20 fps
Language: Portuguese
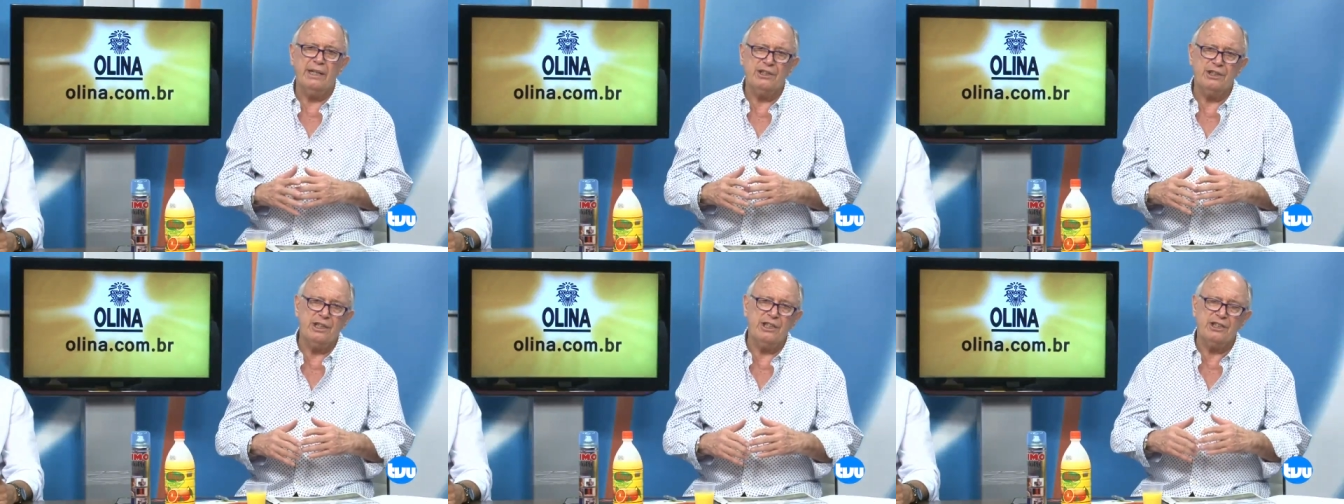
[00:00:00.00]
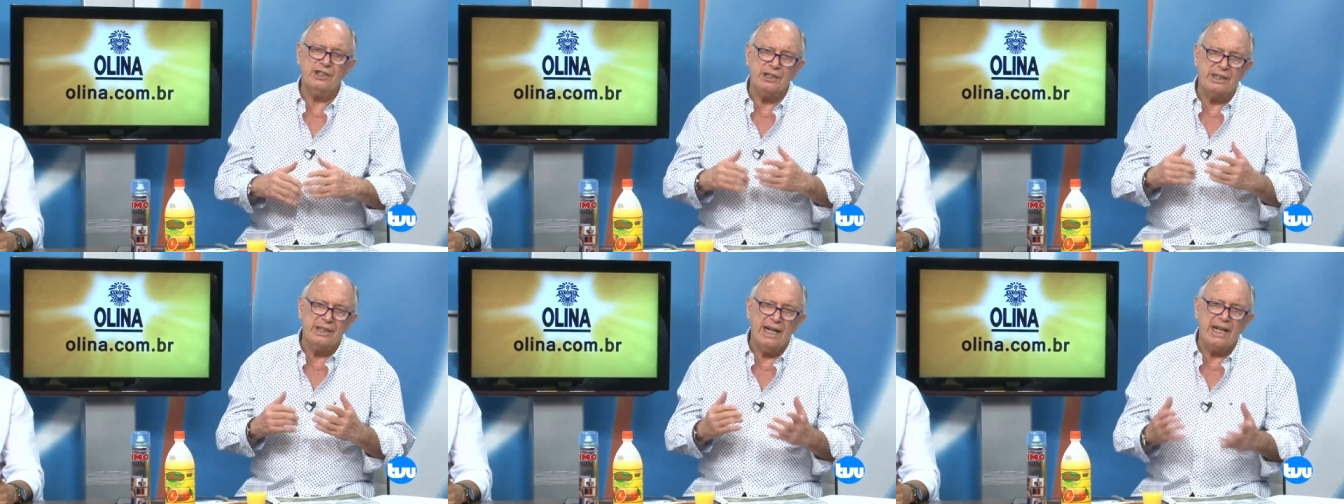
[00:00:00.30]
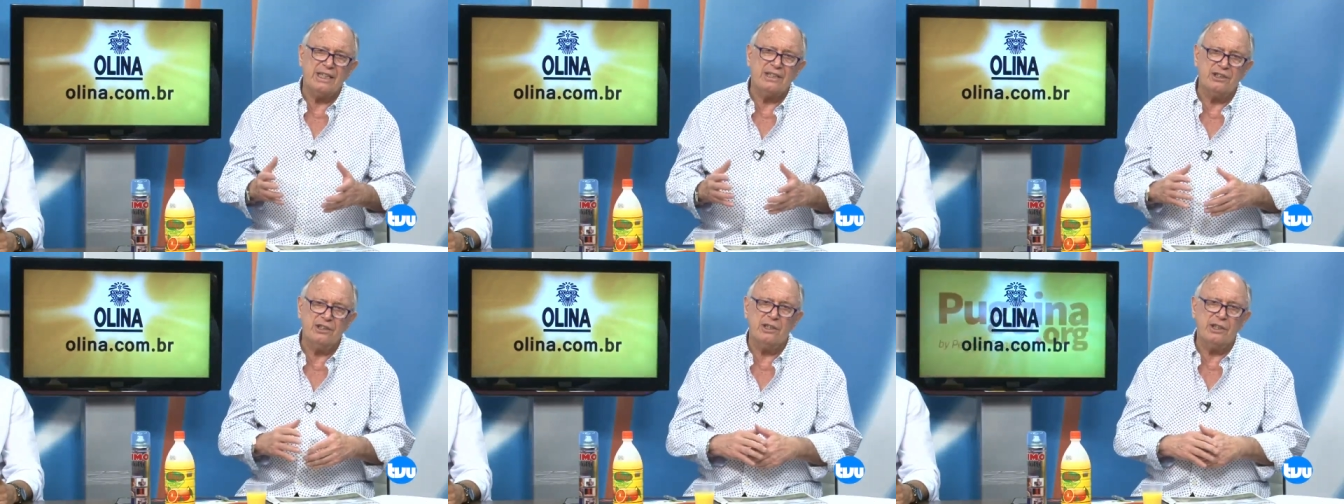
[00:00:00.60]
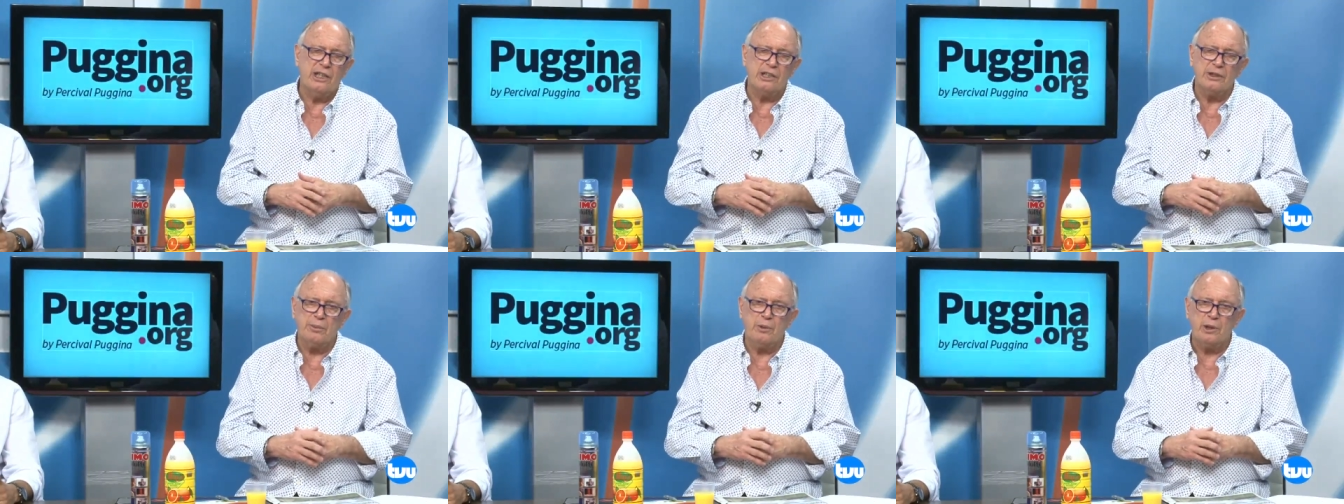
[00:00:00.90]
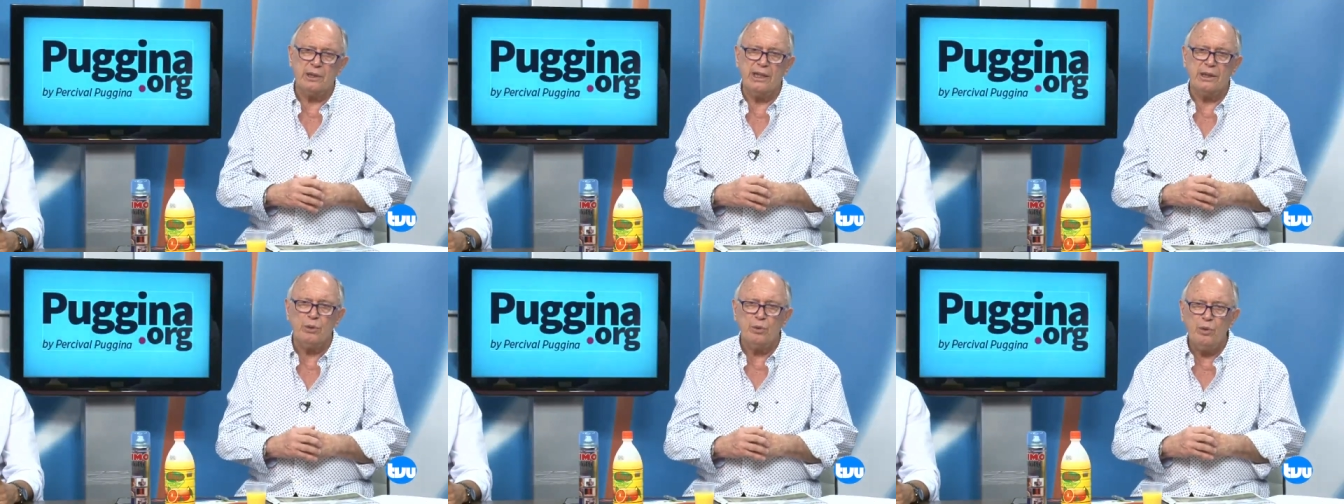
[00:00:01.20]
de entidades de
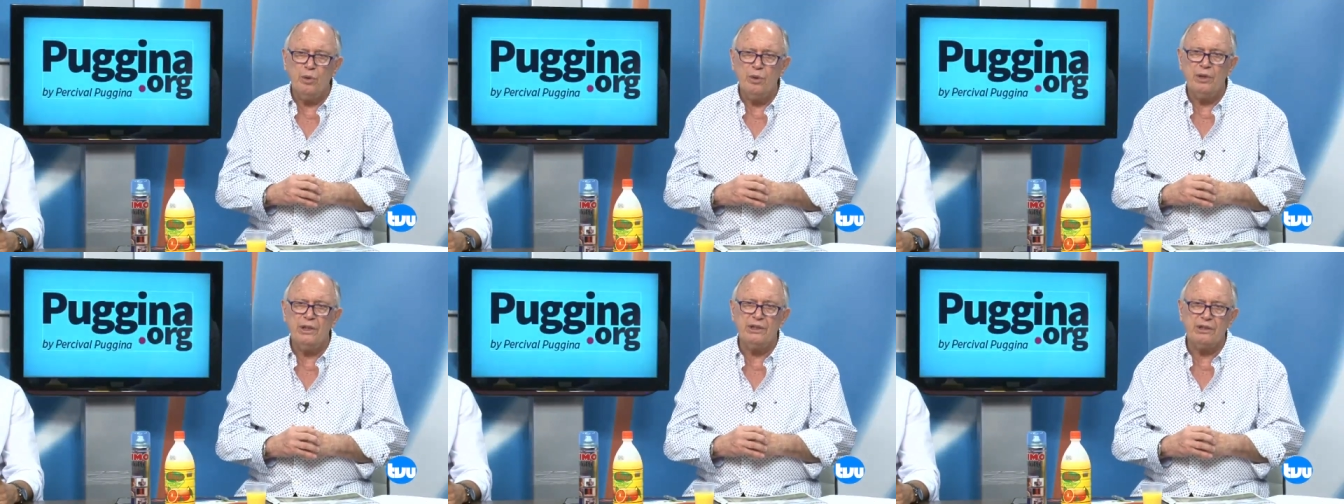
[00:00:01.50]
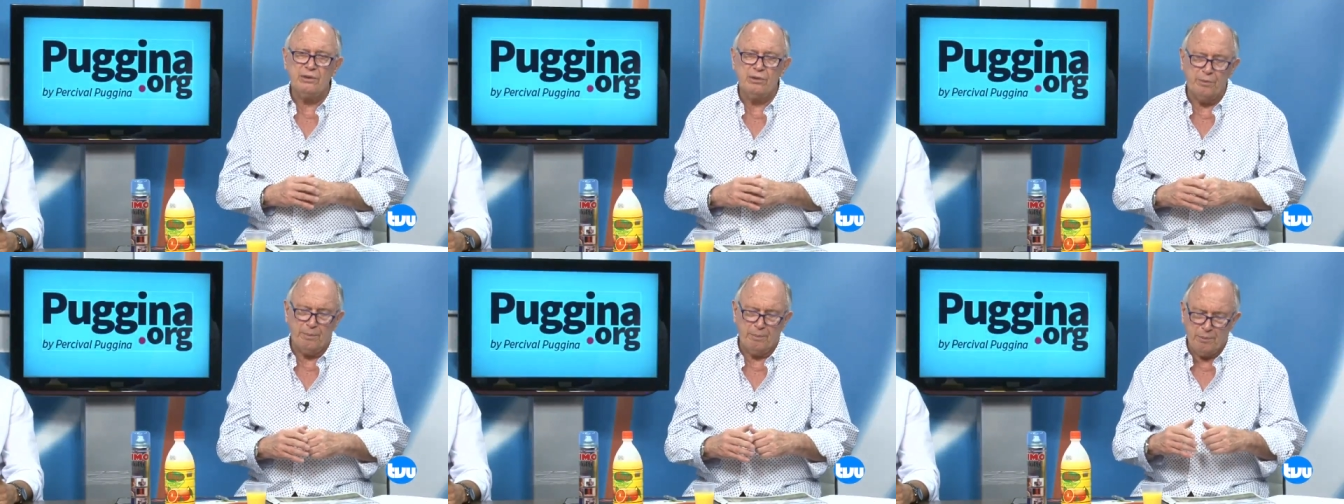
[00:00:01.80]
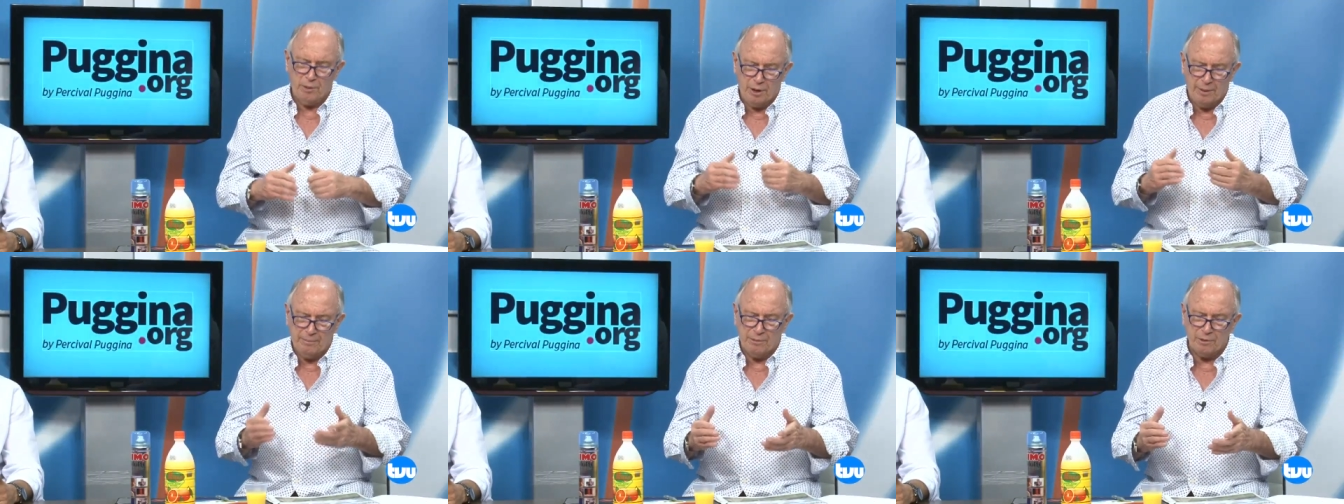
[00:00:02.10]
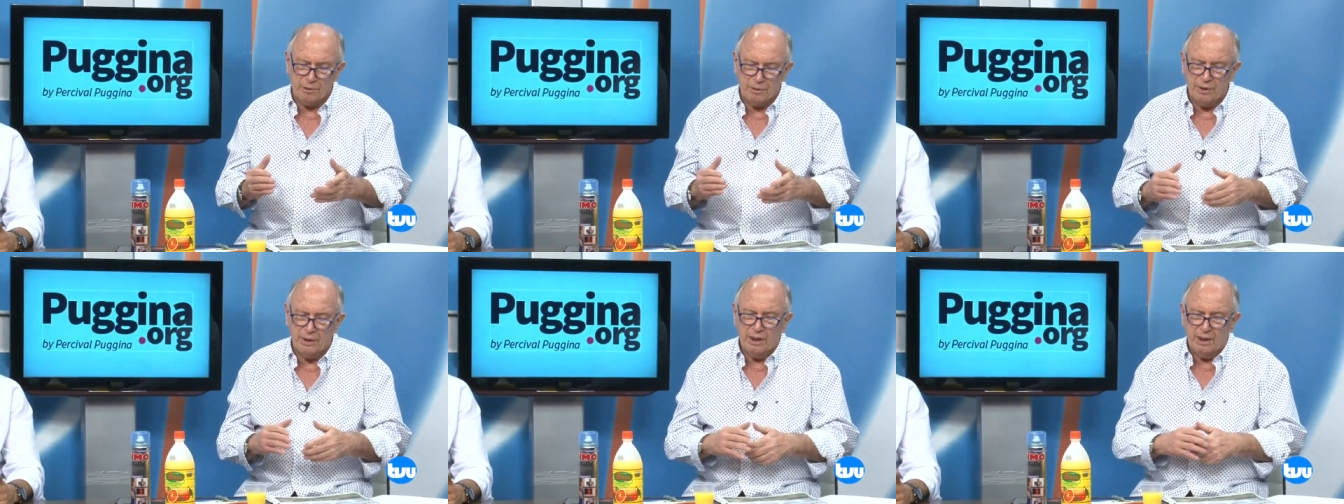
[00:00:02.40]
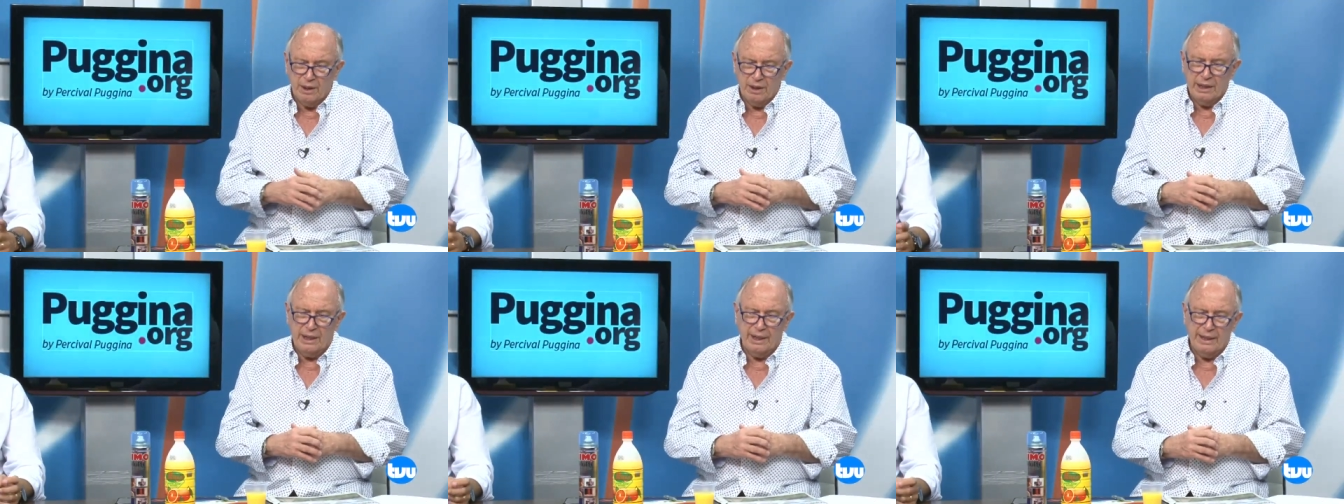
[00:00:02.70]
transportadores, do próprio
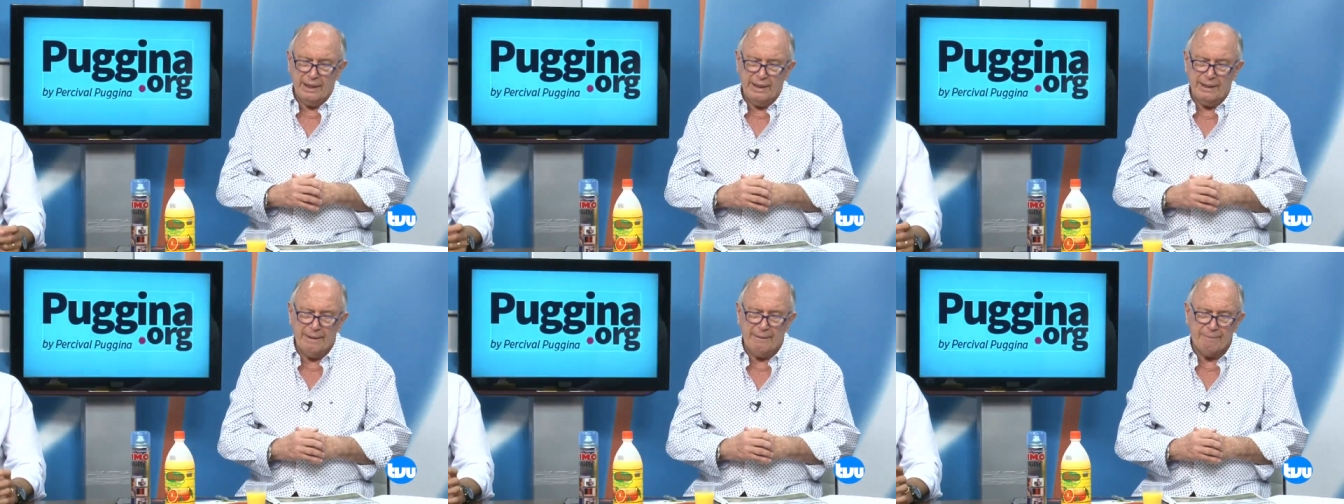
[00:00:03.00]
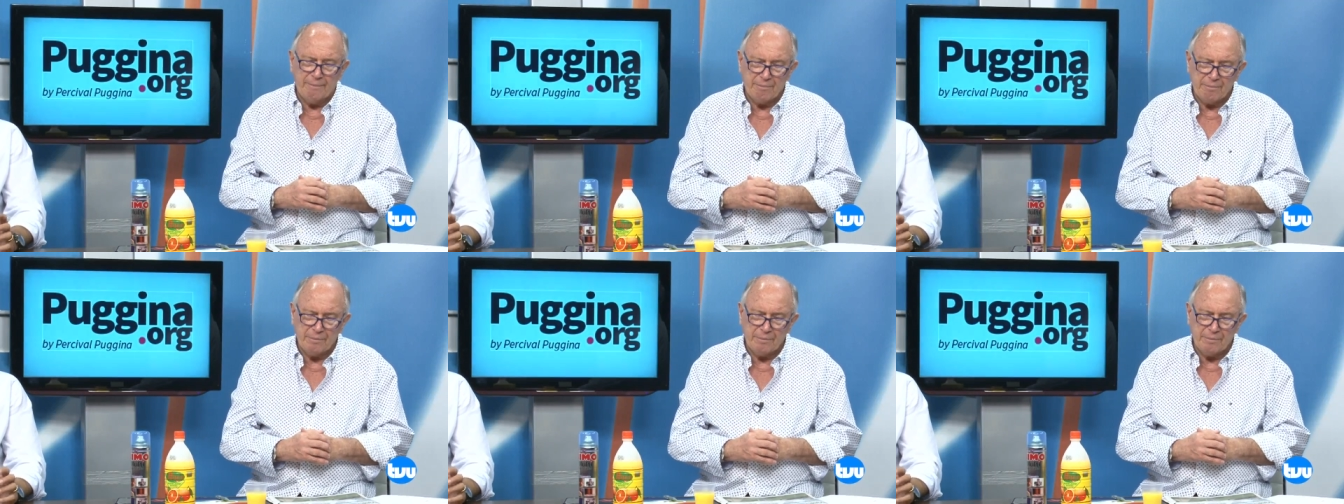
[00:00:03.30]
é,